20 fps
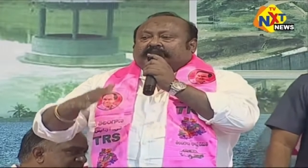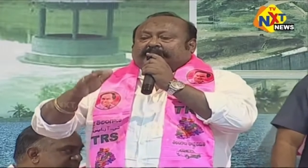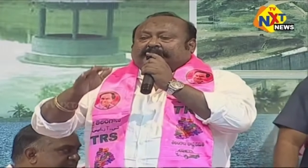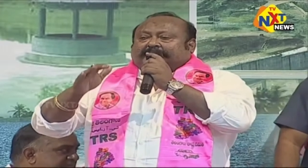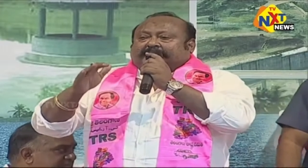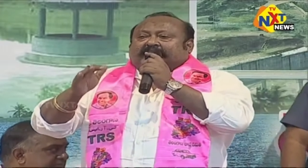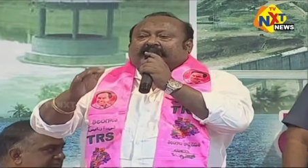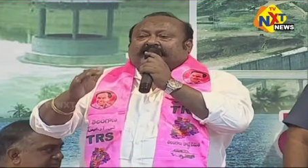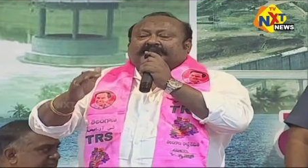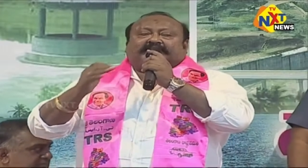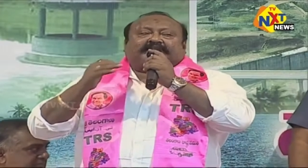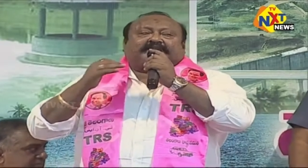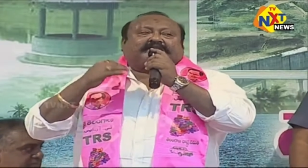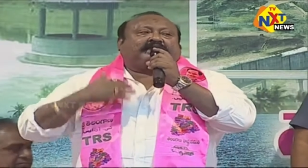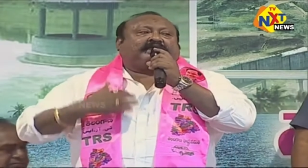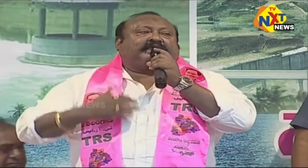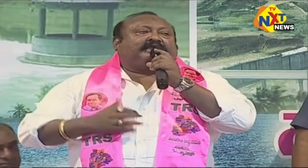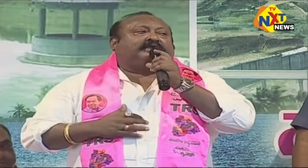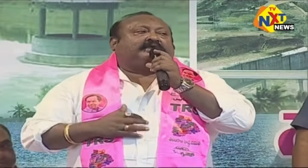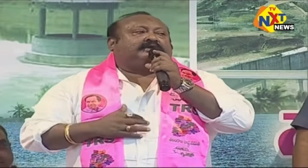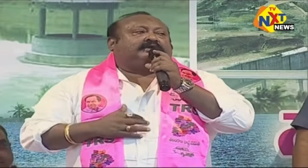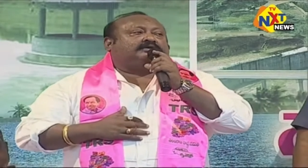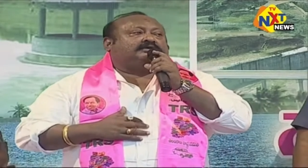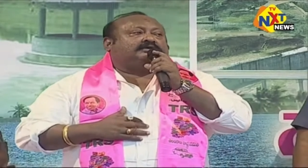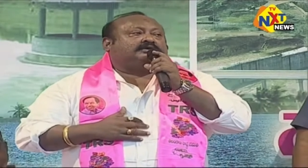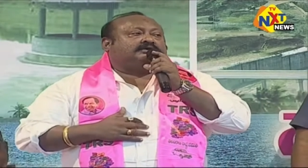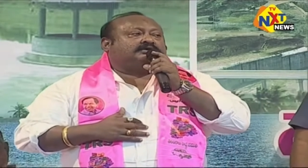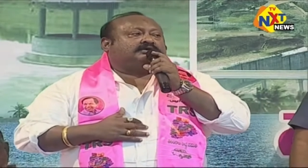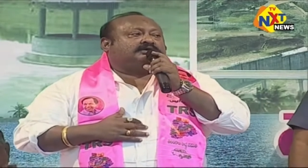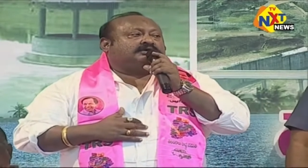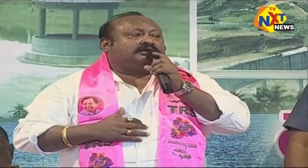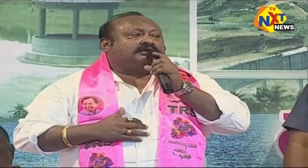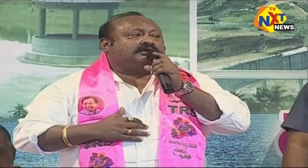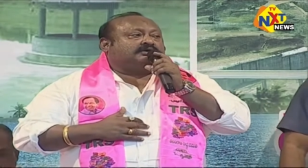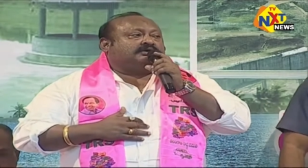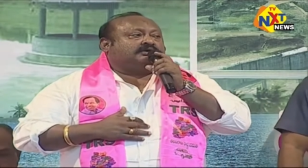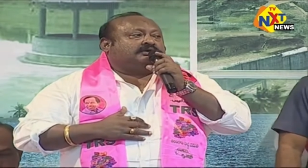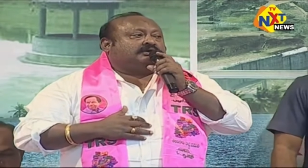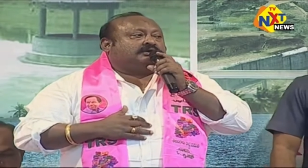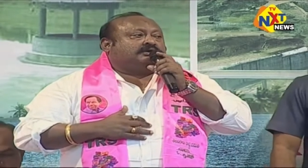ఈ పార్టీకి
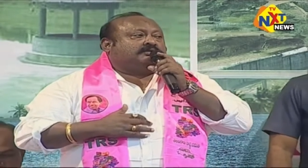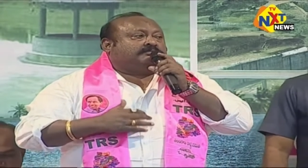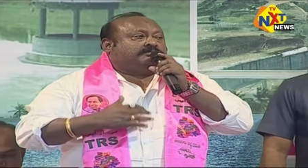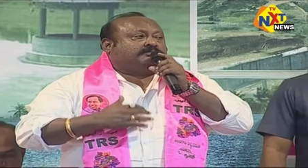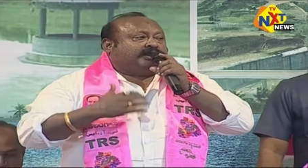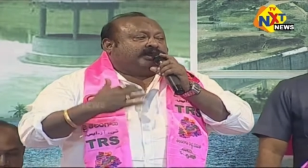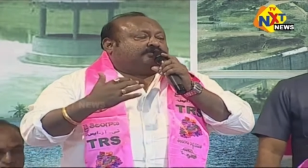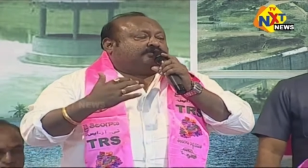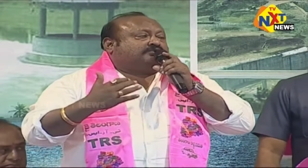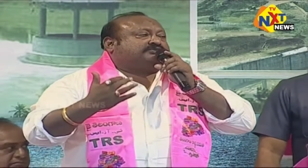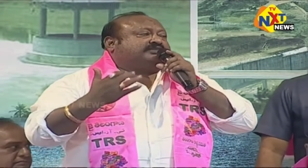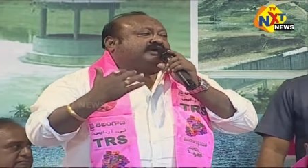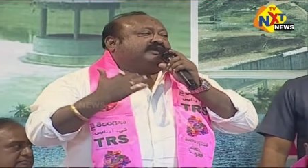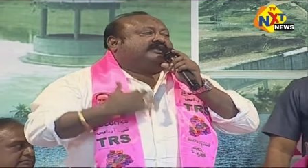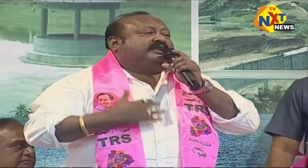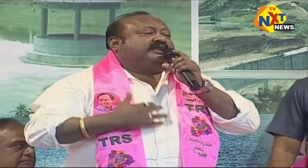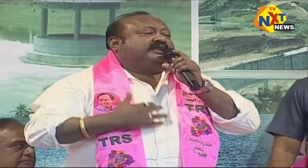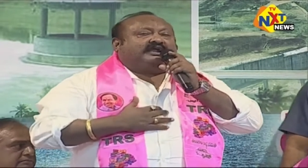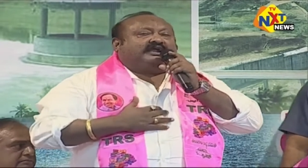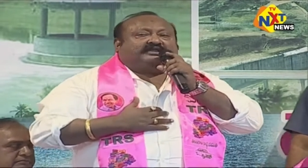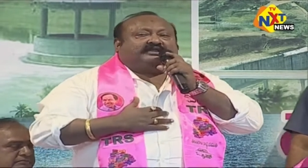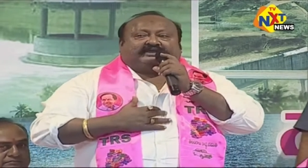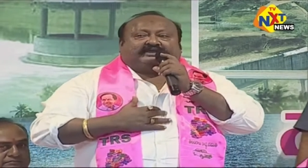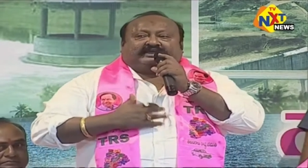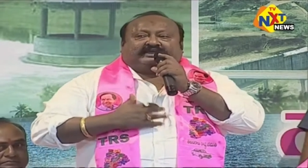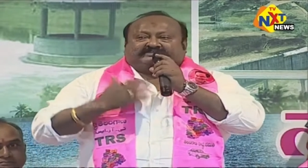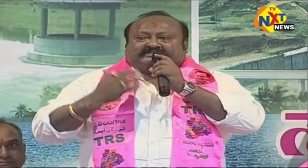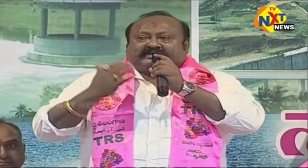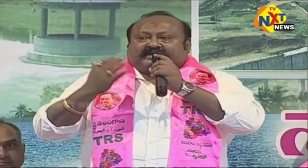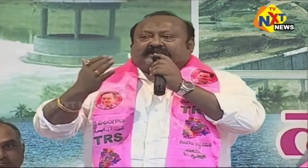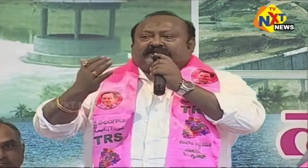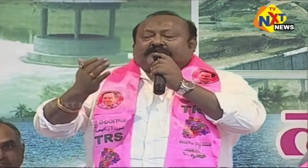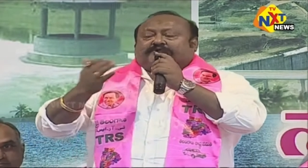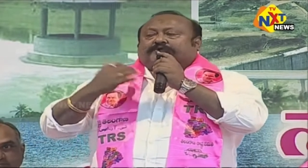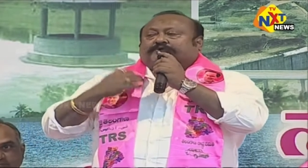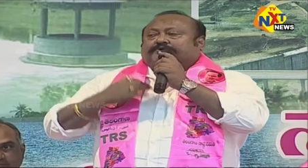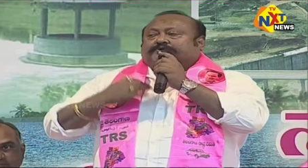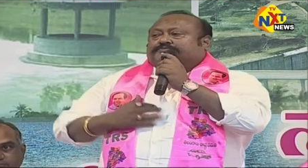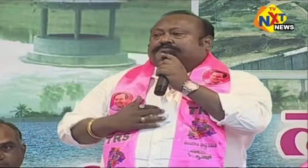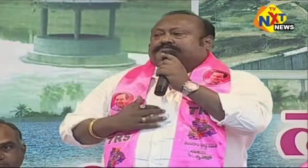మనకు తండ్రి లాంటి కేసీఆర్
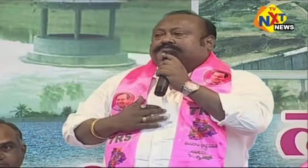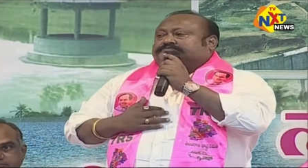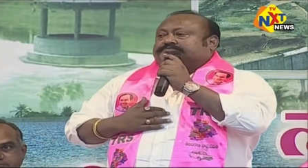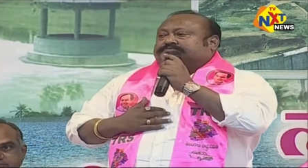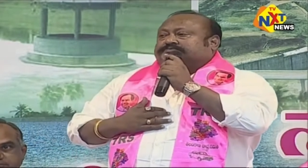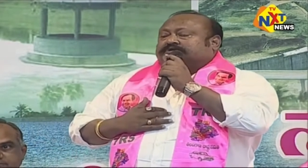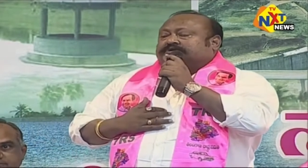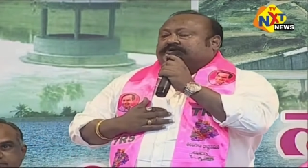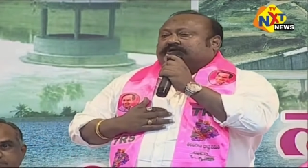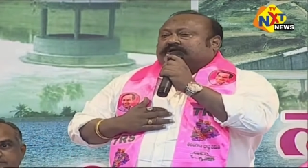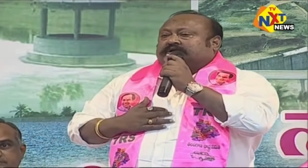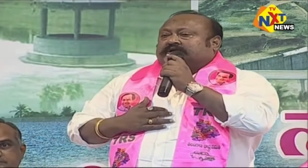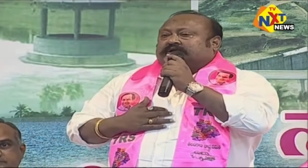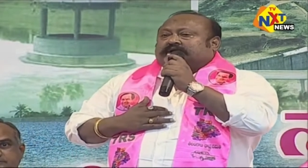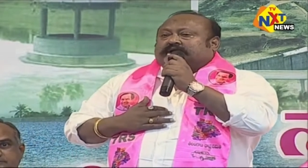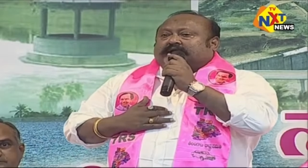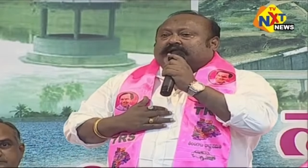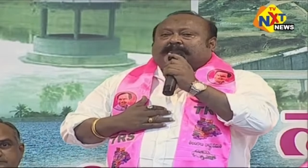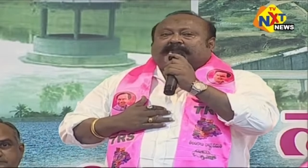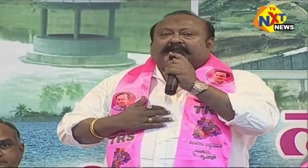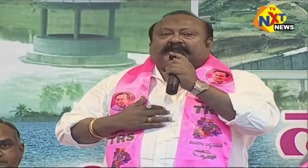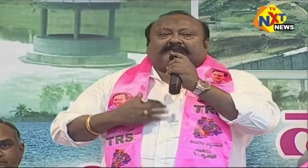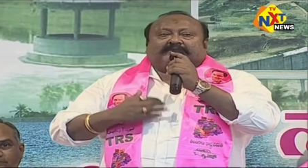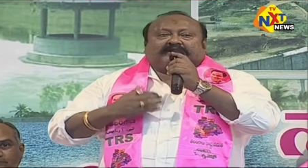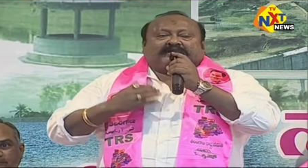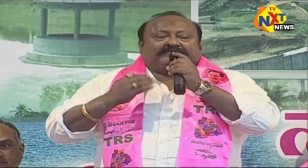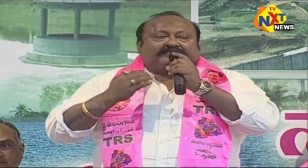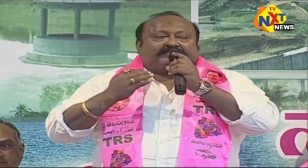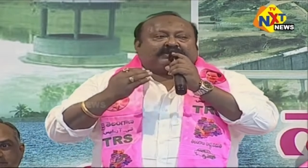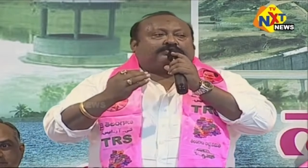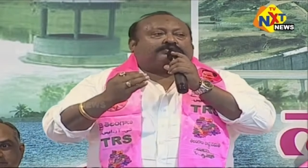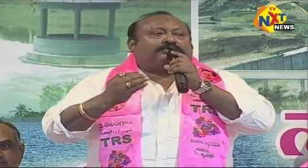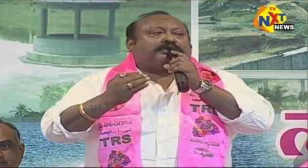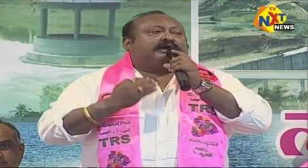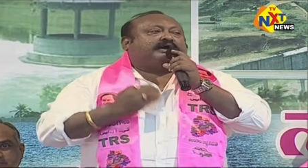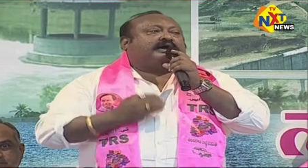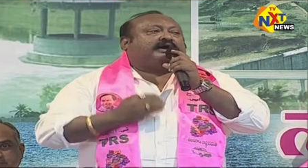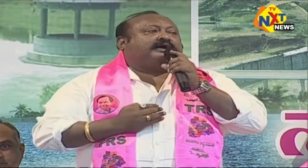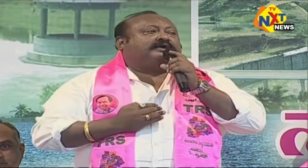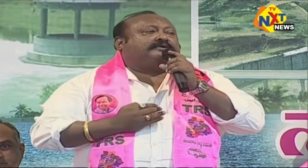గారు ఉన్నారు కాబట్టి మనందరం
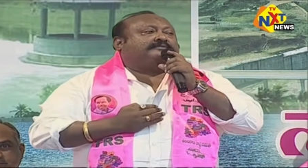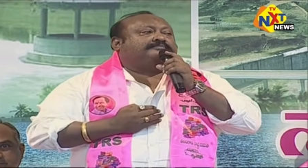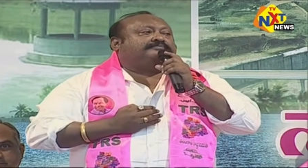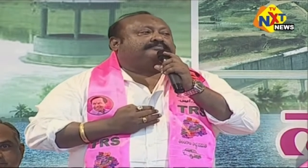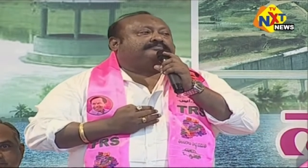కూడా